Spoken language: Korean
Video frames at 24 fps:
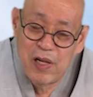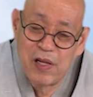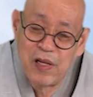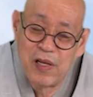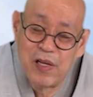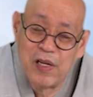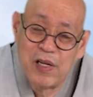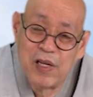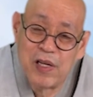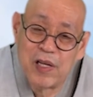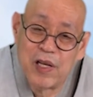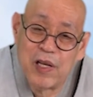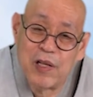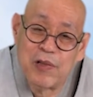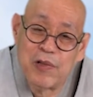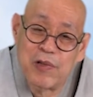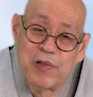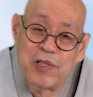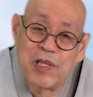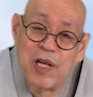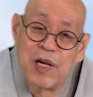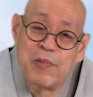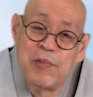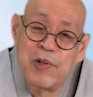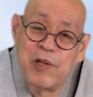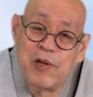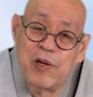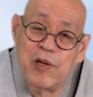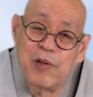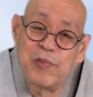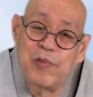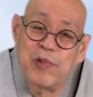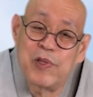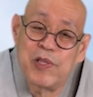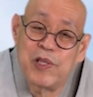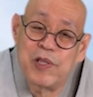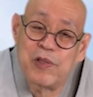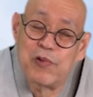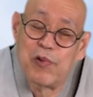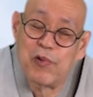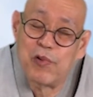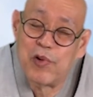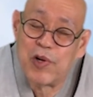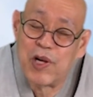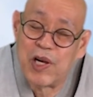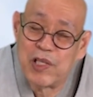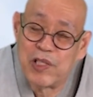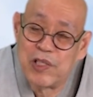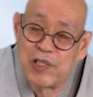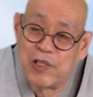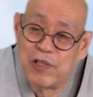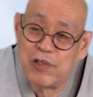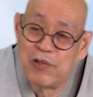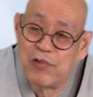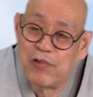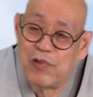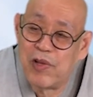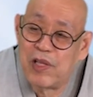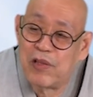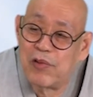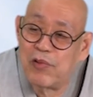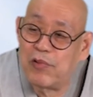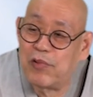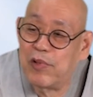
매일 이렇게 그 다음에 어머니 돌아가신 뒤에